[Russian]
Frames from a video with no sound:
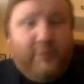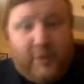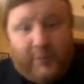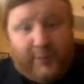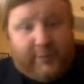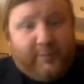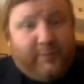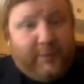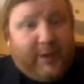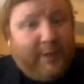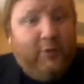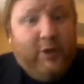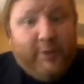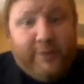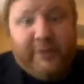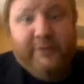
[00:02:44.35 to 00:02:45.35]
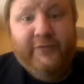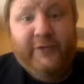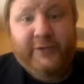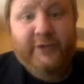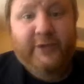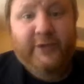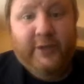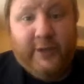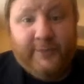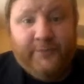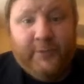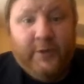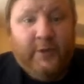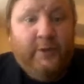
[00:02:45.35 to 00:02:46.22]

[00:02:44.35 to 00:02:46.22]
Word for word: не под, я более подвижный, да.